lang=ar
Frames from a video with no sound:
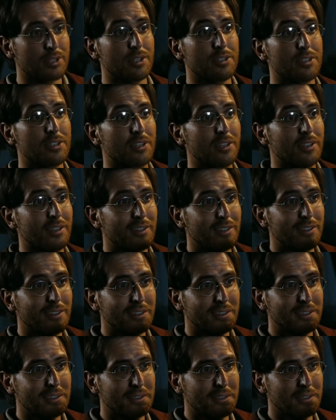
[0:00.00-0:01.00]
بيقول
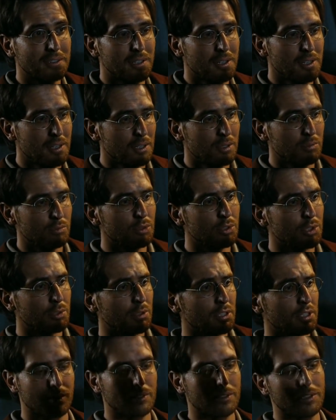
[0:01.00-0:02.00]
لهم إن هو عارف يعمل
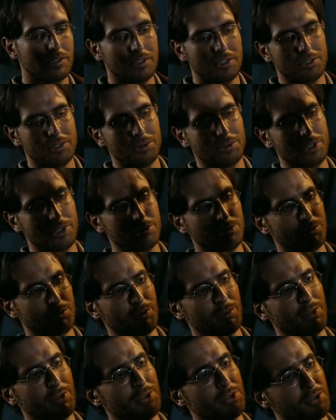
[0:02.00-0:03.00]
شوية تعديلات على
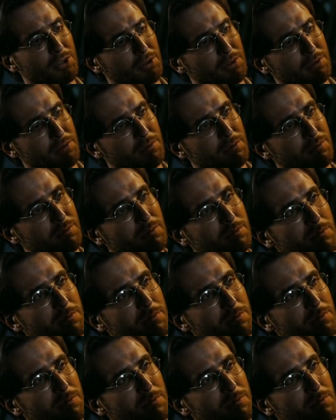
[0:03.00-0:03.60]
المسدس وخلاه